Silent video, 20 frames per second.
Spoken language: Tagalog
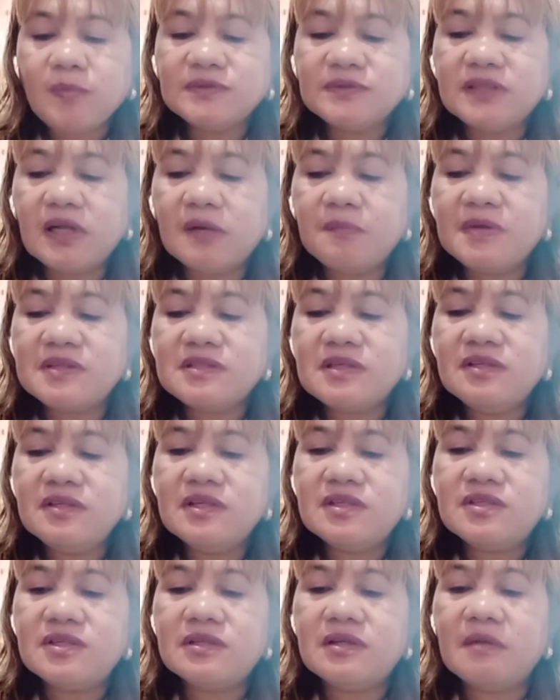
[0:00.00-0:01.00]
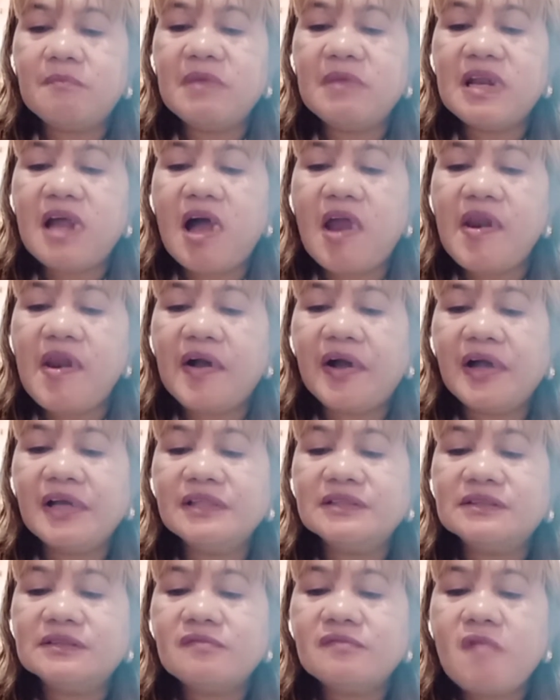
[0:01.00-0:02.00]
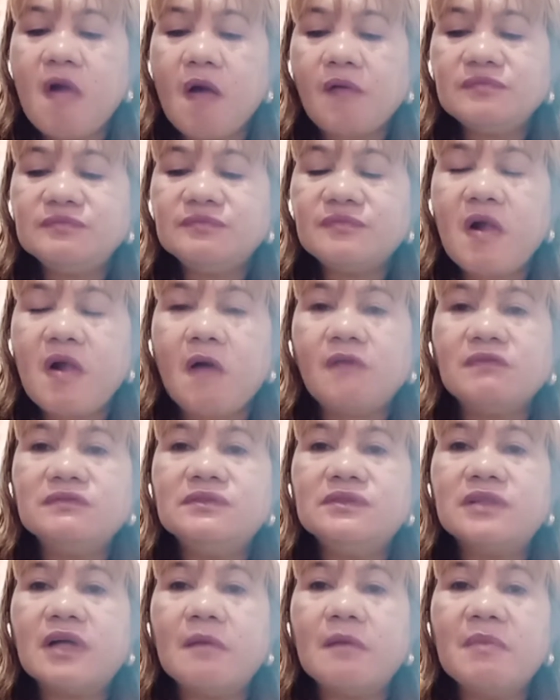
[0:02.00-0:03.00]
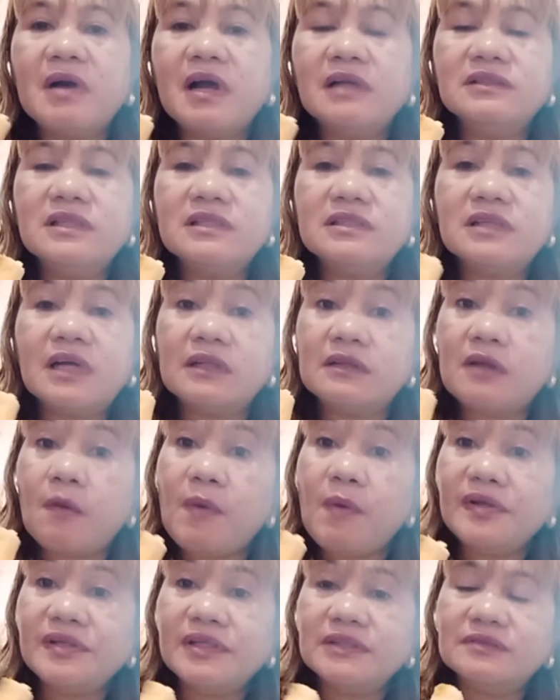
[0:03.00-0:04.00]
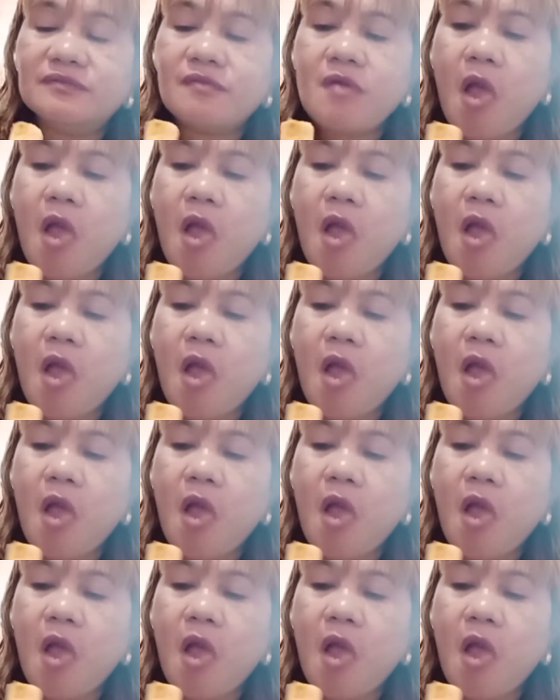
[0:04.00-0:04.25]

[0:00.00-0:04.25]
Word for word: Masarap kasi yung dessert ang banana rice. Saka maganda sa katawan.